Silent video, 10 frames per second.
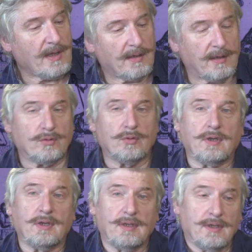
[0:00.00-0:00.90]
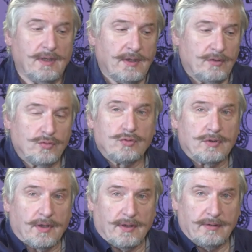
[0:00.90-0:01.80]
которая
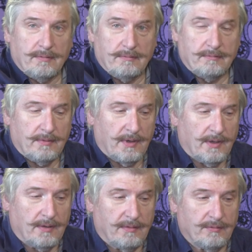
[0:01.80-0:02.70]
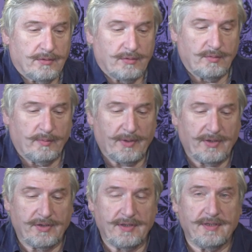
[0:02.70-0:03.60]
нужна для того, чтобы
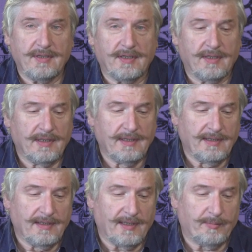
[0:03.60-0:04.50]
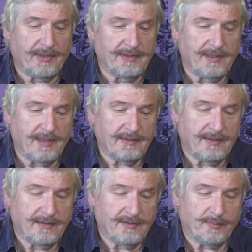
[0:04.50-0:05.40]
прижизненно
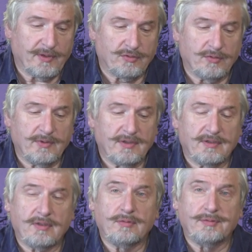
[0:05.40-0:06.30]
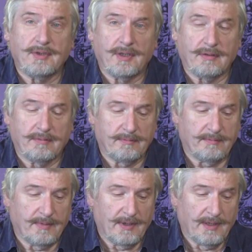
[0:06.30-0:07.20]
определять способности людей.
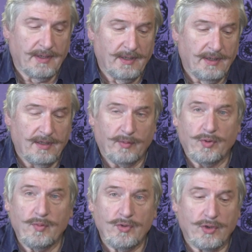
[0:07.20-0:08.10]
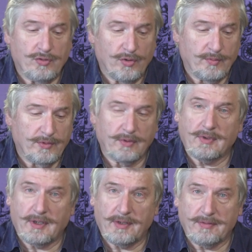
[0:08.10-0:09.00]
Напомню, о чем
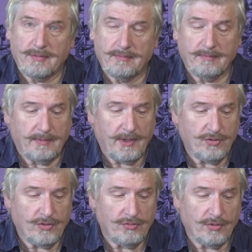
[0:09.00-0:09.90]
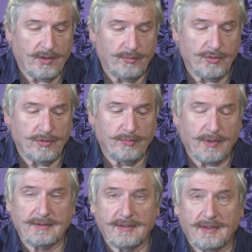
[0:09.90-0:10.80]
идет речь. Речь идет об очень
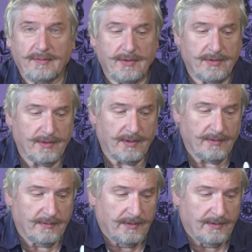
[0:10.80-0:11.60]
простых вещах.